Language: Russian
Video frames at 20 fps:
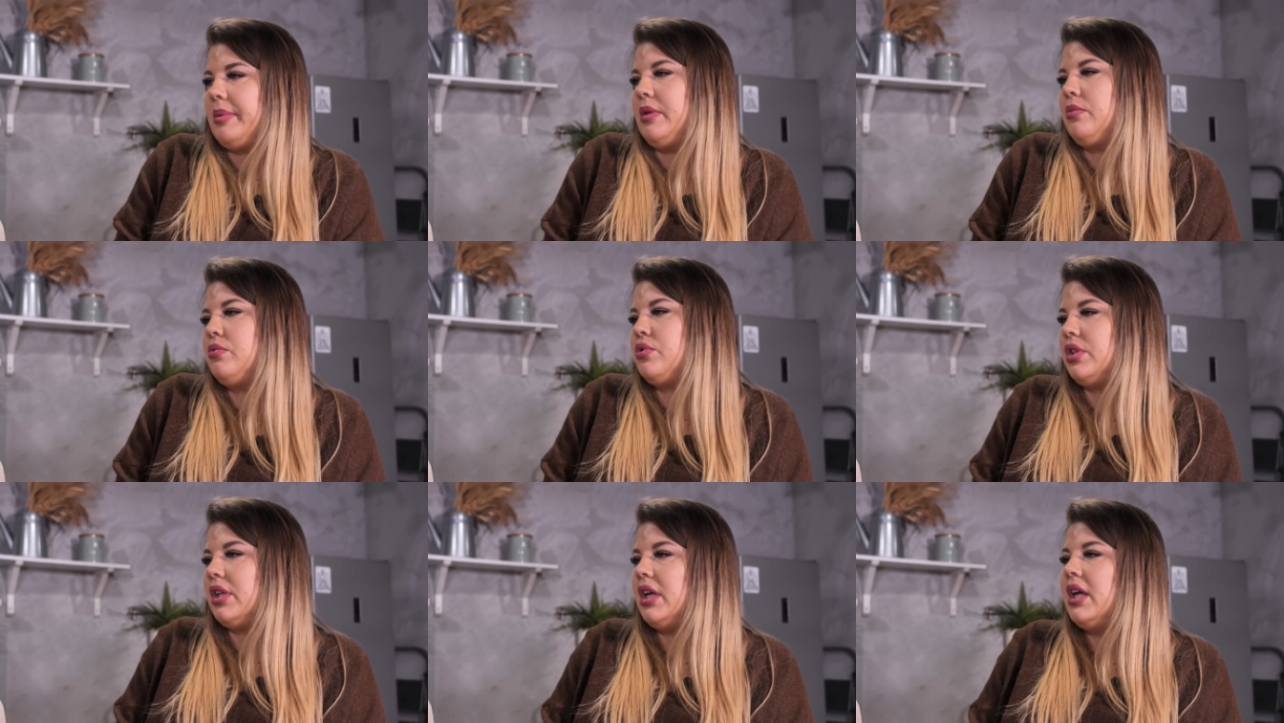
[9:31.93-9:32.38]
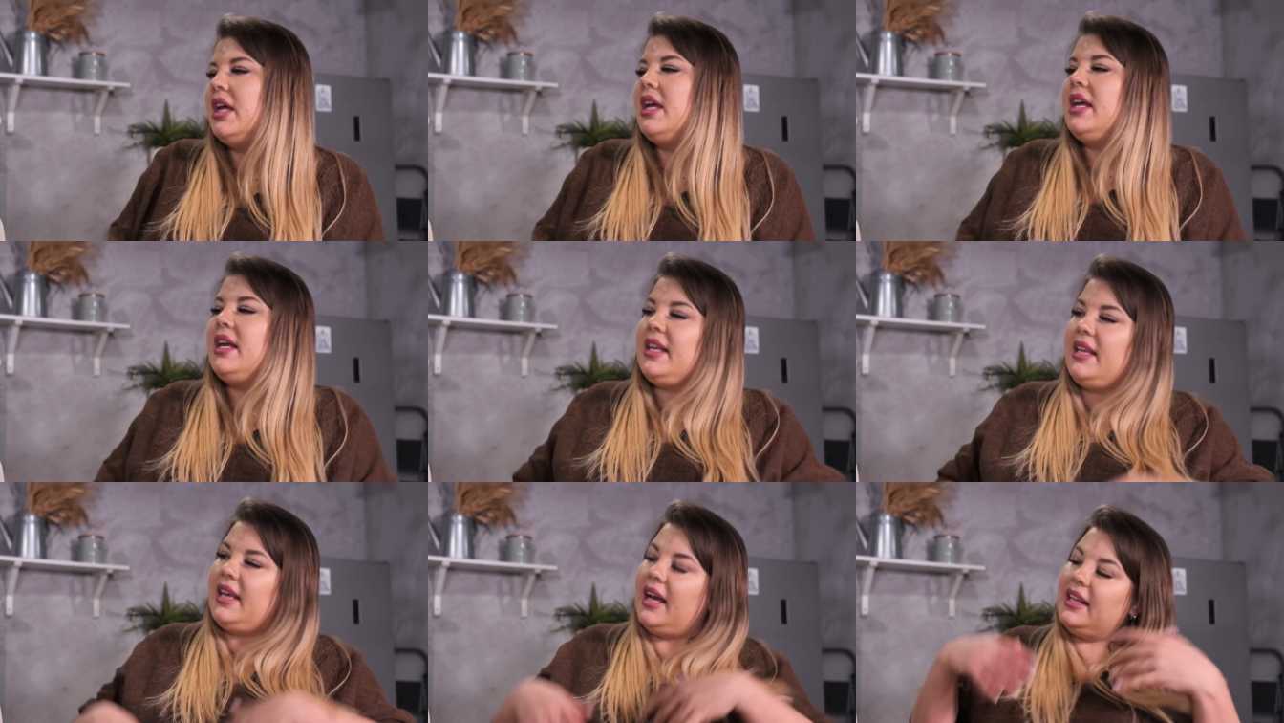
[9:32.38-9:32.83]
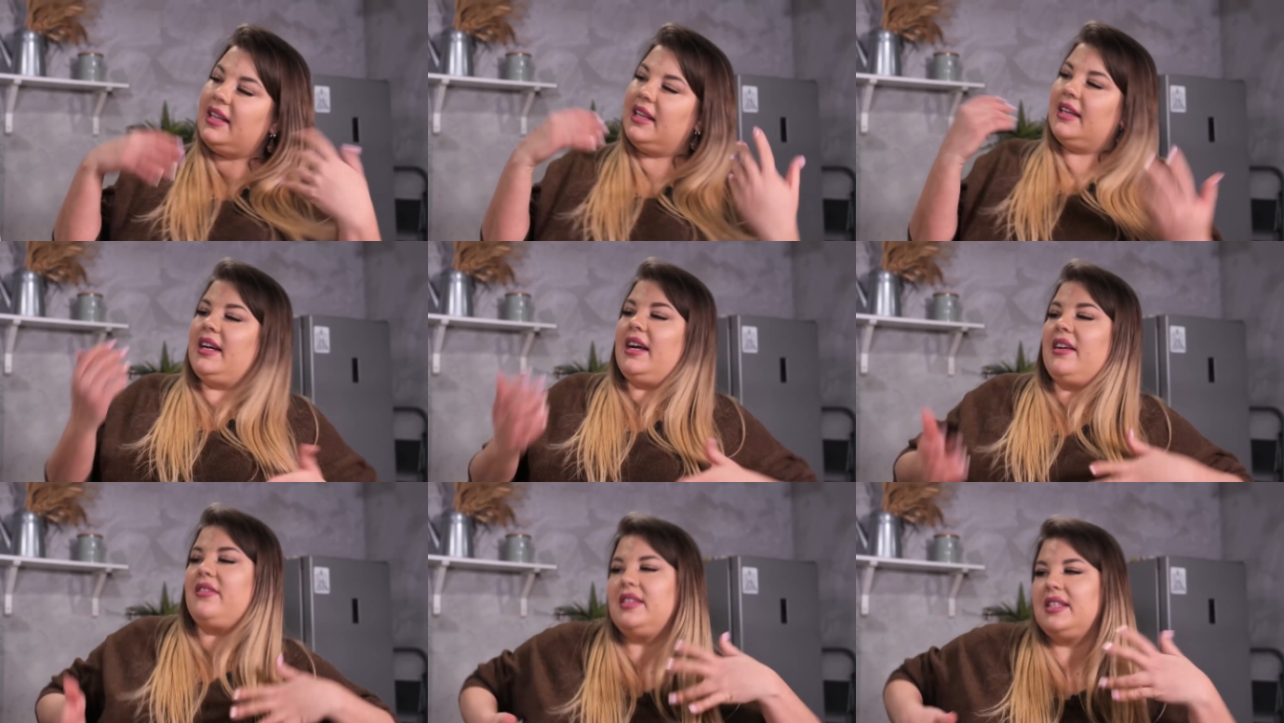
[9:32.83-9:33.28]
Потому что я
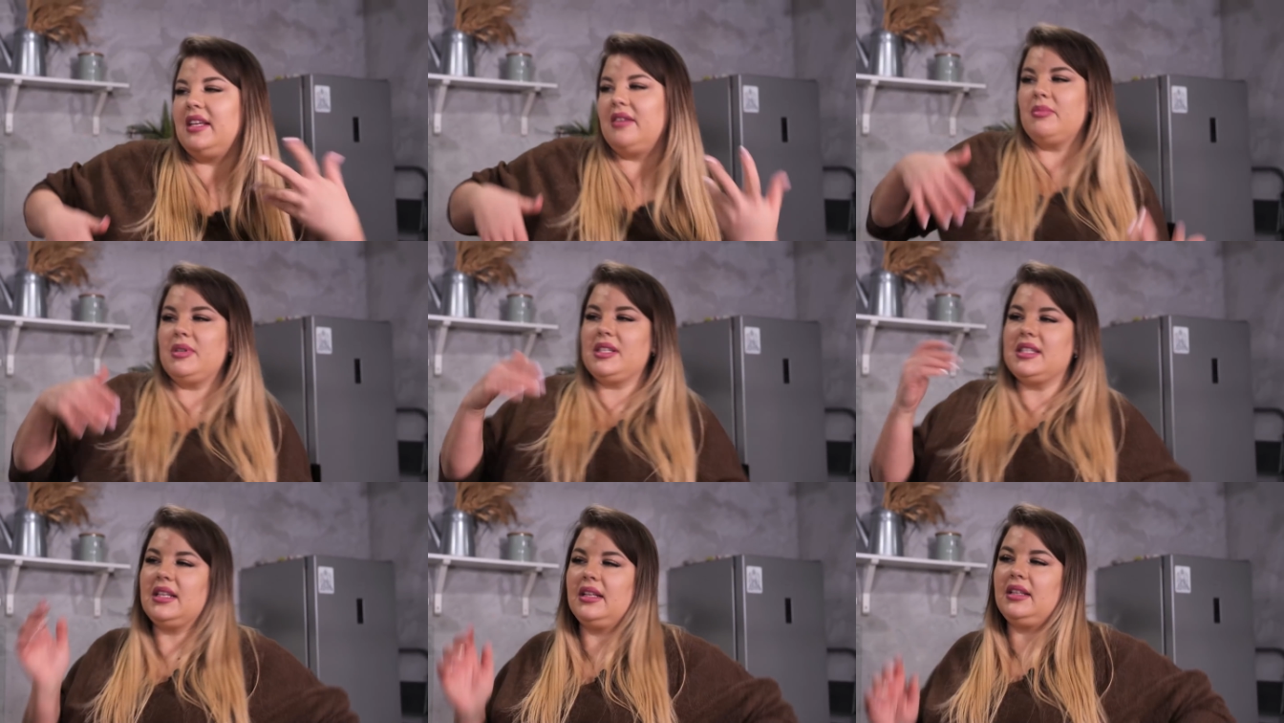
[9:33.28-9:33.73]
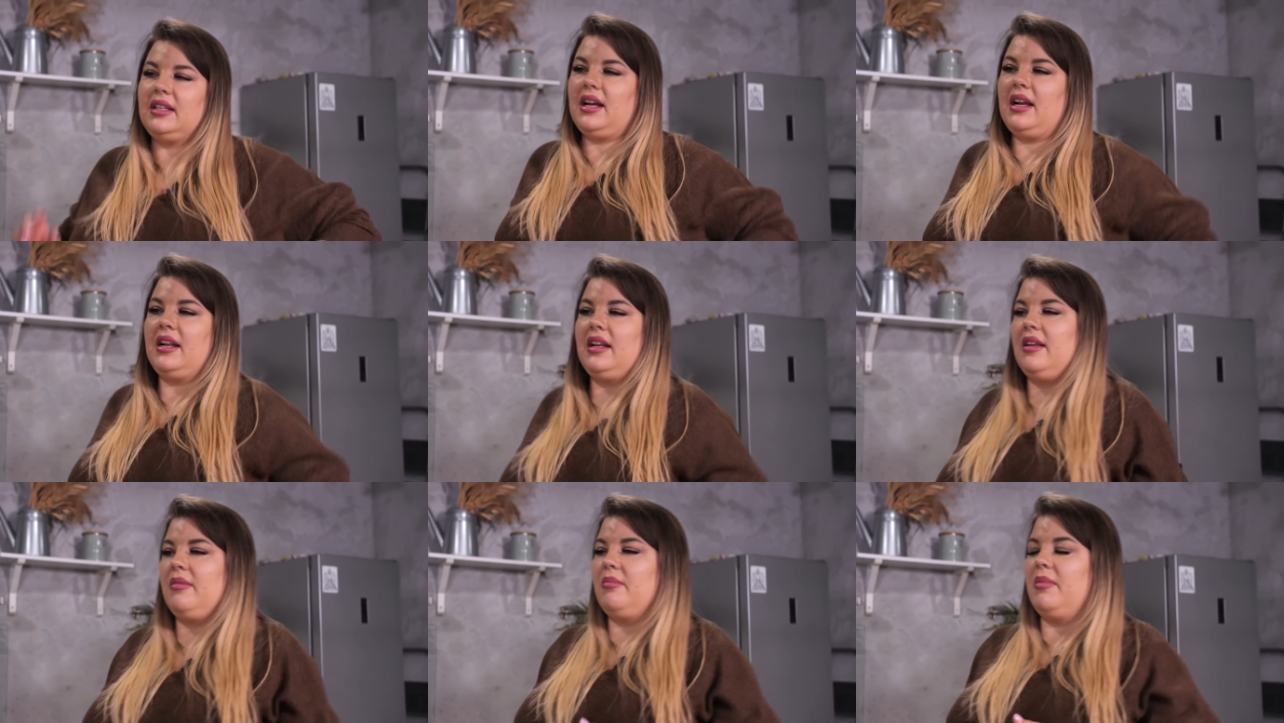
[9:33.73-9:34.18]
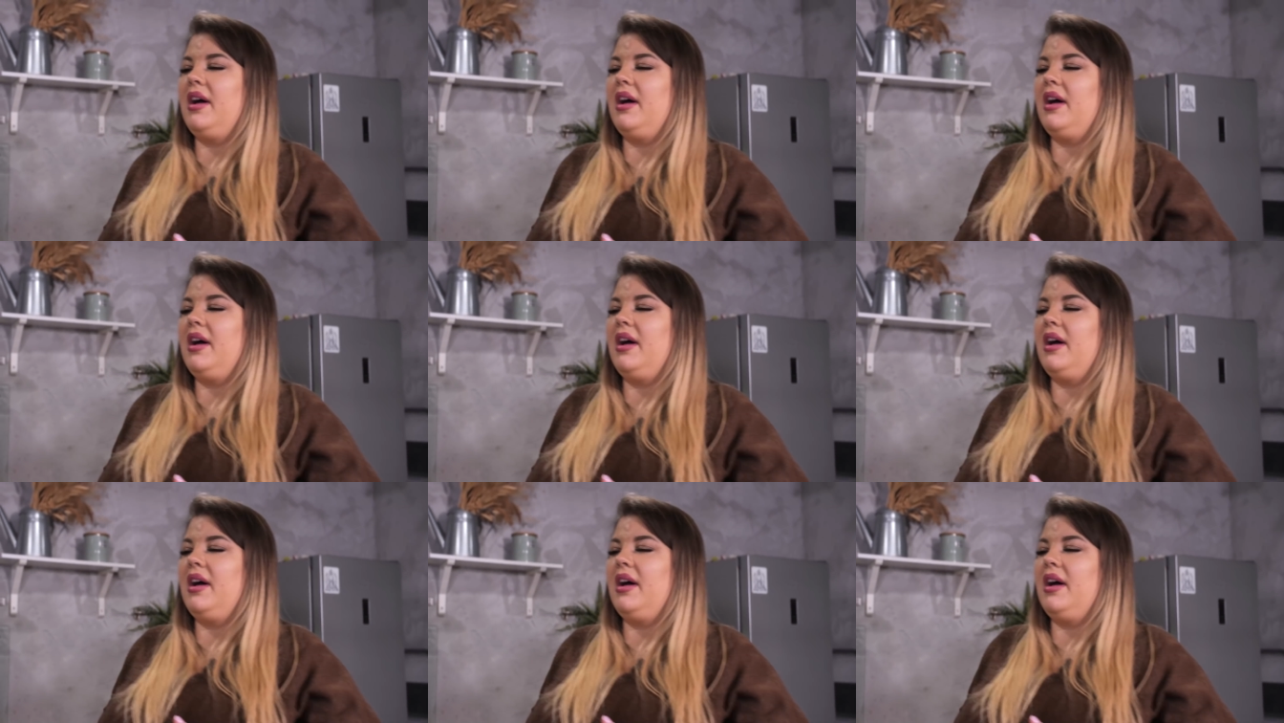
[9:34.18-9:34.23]
такая вся эмоциональная,